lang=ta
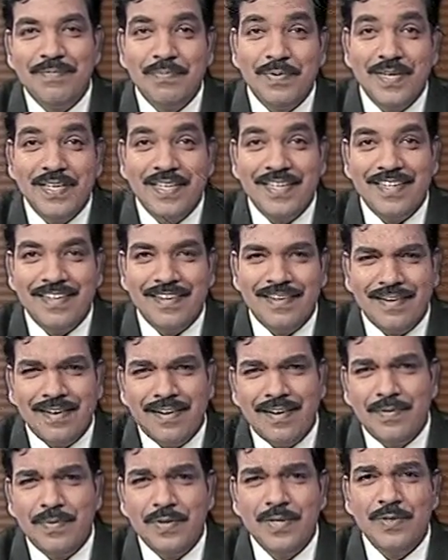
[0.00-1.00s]
எப்படி
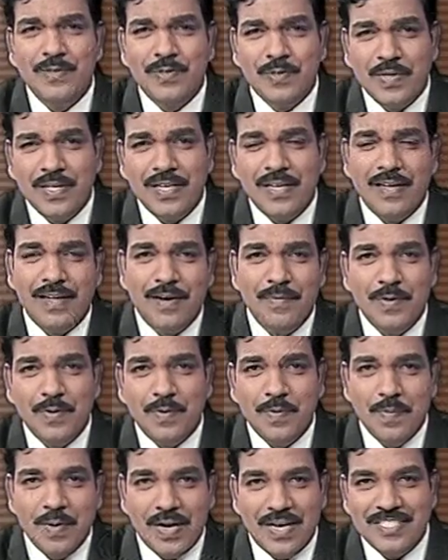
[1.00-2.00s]
அப்படின்னு சொல்லி எல்லாருமே
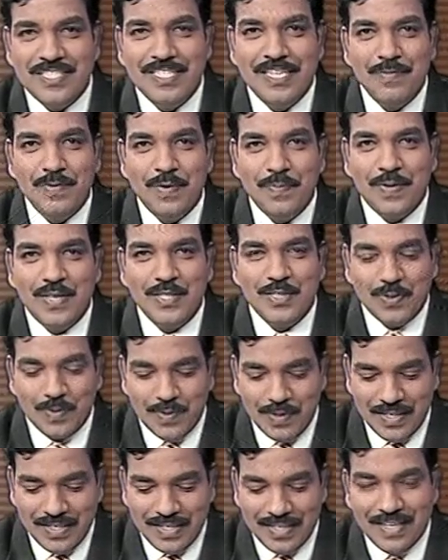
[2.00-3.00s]
ரொம்ப ஆச்சரியமாக பார்த்து
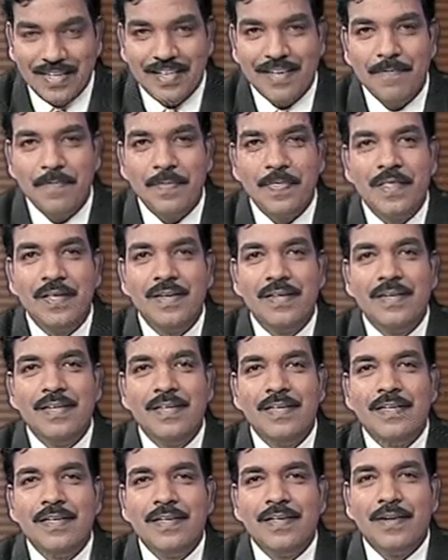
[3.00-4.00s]
கொண்டிருக்கிறீங்க
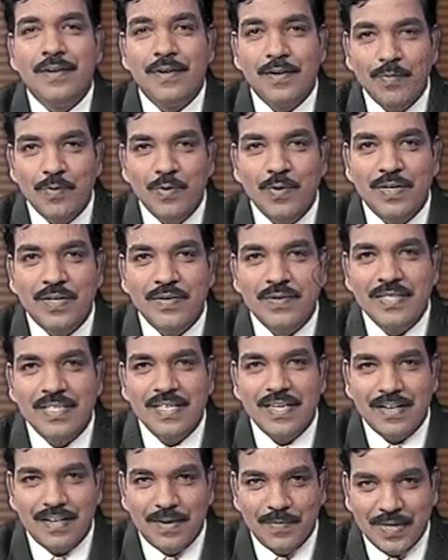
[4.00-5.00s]
ரிமோட்டை
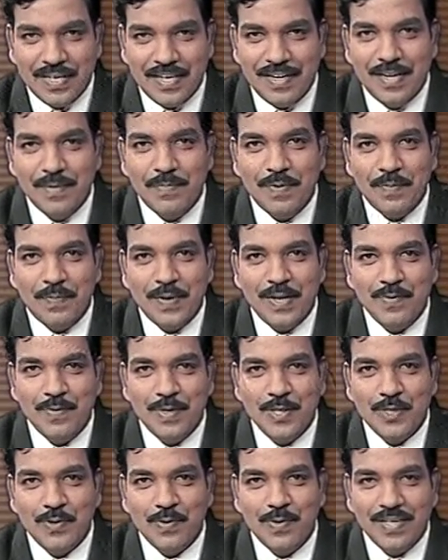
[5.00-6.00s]
வந்து எல்லாருமே கண்டிப்பாக
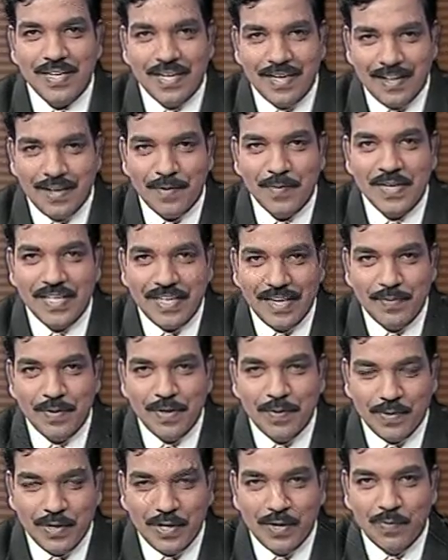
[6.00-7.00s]
பயன்படுத்தி கொள்ளுங்கள் எல்லாருமே நிறைய
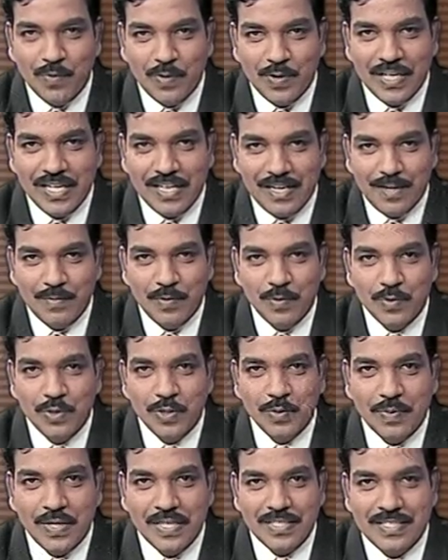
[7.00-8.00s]
பேர் இப்போ ரிமோட்டே எல்லாருமே
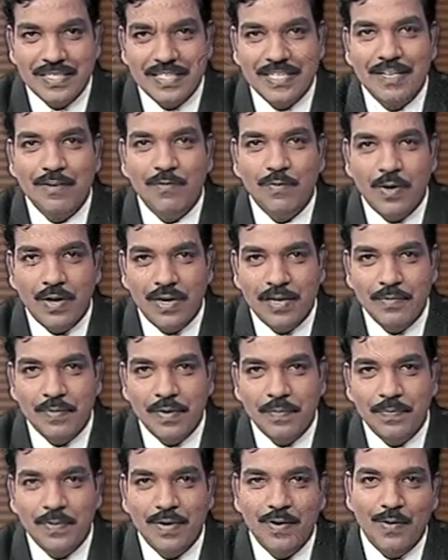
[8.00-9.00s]
ஒத்து பார்த்துட்ருக்கீங்க
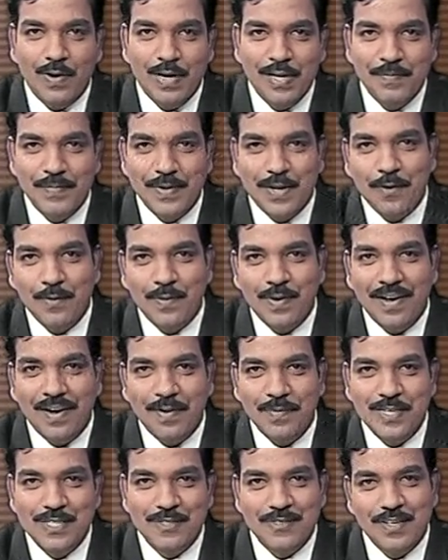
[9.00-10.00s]
வால்யூம் அப்பா வால்யூம் டவுனா
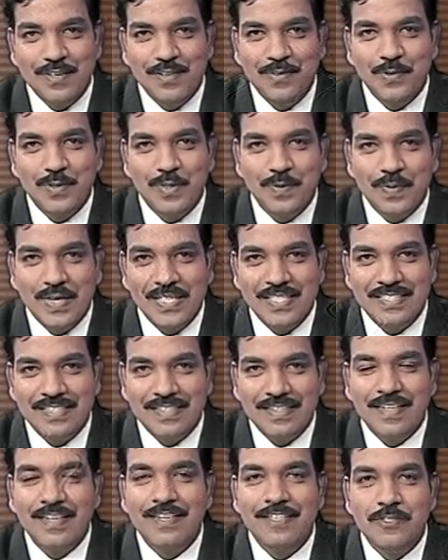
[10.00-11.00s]
அப்படின்னு சொல்லி ஒத்து
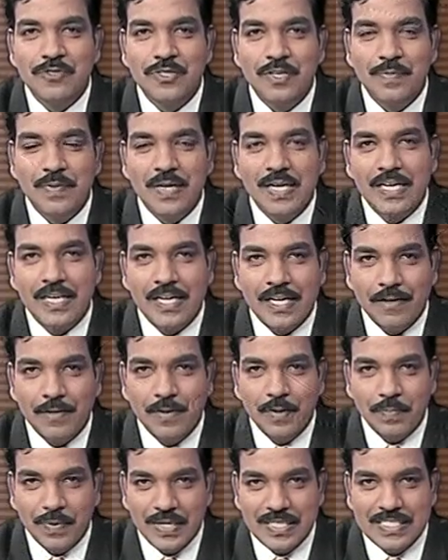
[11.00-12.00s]
பார்த்துட்ருக்கீங்க நிச்சயமாக
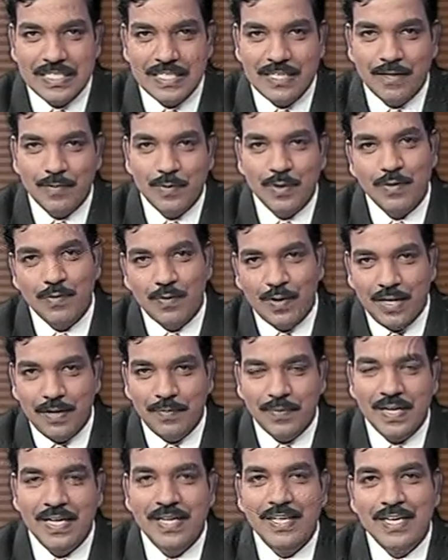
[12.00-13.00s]
நீங்கள் வந்து பேசுகின்ற போது
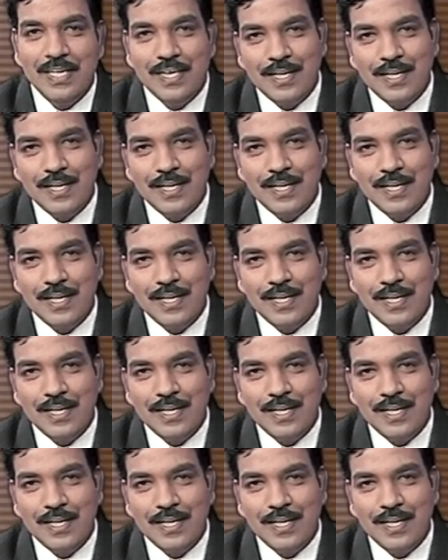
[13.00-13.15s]
வால்யூமை